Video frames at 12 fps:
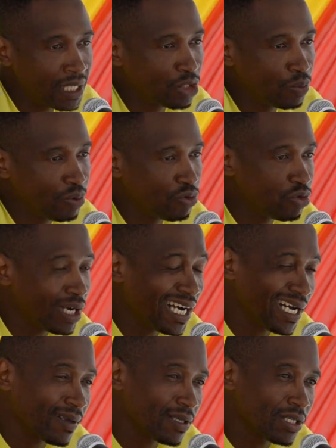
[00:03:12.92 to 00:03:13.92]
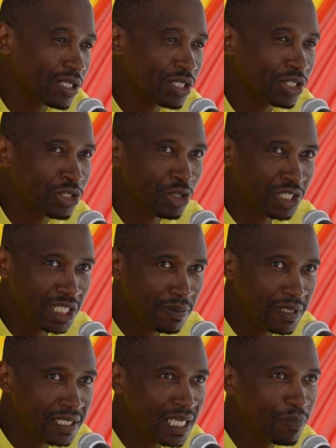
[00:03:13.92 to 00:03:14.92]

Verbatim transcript: que la troisième édition de la traversée du